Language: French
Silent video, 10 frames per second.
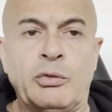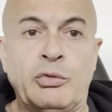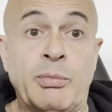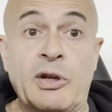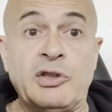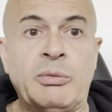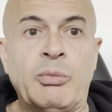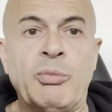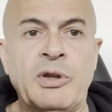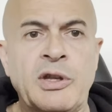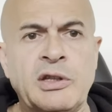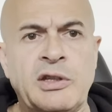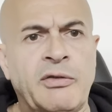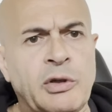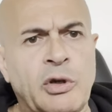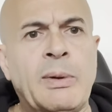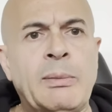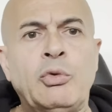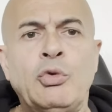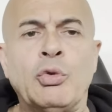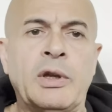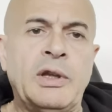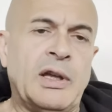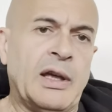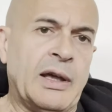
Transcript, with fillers: du marché immobilier qui avait quand même duré